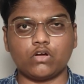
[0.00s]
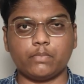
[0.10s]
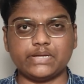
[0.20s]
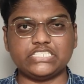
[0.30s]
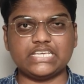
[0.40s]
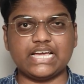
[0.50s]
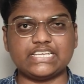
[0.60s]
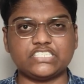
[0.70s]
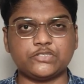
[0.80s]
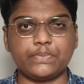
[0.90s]
ఒక మంచి
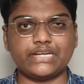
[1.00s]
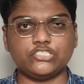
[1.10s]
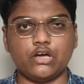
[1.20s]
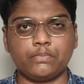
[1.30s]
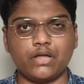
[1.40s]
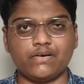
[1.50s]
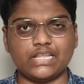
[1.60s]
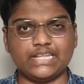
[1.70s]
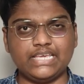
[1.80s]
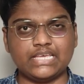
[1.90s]
హైయెస్ట్ పెయిడ్ జాబ్
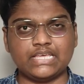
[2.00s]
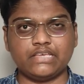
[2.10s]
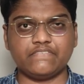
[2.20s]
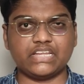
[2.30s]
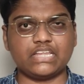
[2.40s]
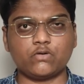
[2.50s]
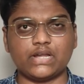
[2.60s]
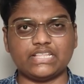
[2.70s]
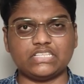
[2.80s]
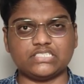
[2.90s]
రావాలని ఇవన్నీ
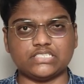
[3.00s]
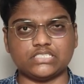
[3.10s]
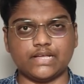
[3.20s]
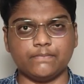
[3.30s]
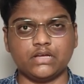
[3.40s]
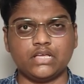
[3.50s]
కూడా అయితే చేస్తాం